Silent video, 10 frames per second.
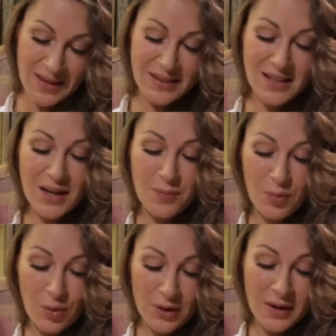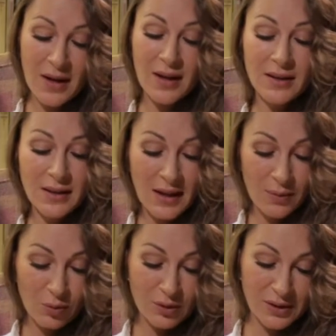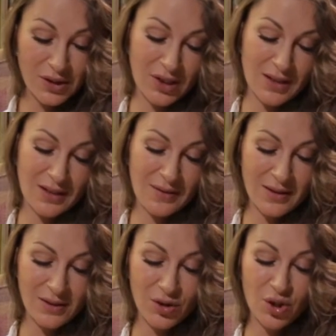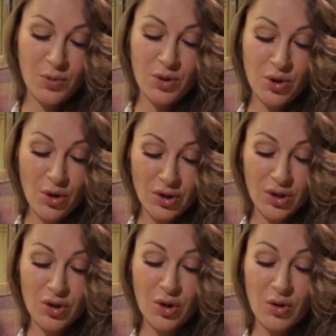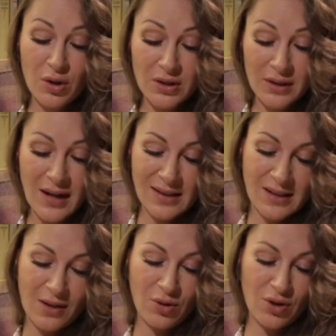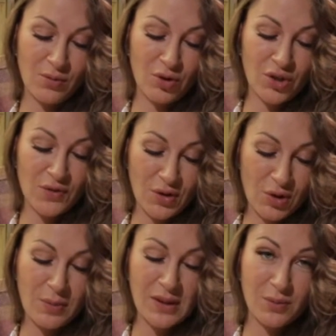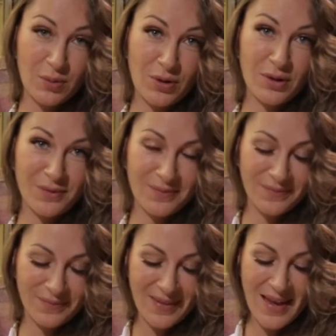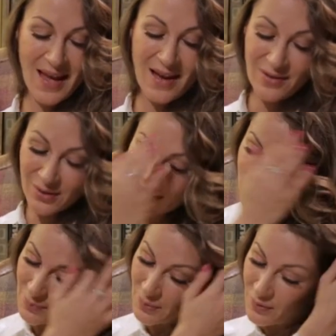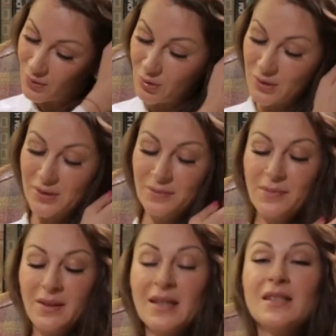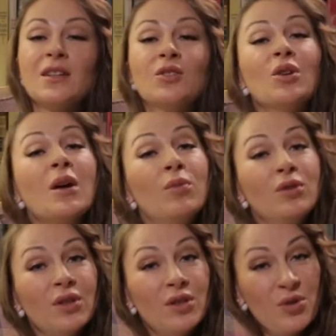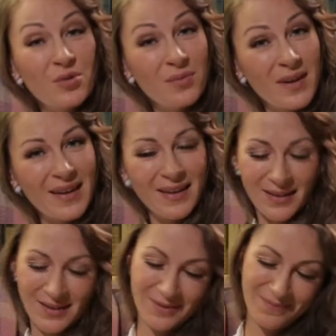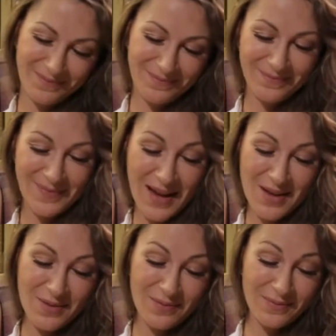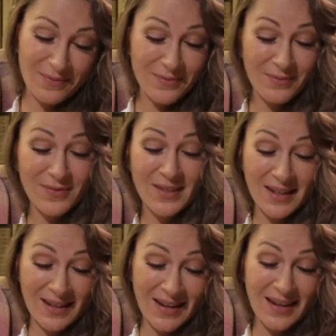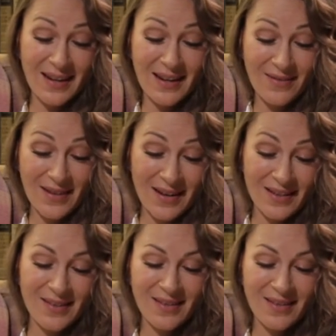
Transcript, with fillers: С тех пор никому слышать не доводилось, чтобы черт еще хоть раз какой-нибудь швею и поспорил. Вот так и повелось. Если кто работать не умеет, о нем в тех краях говорят.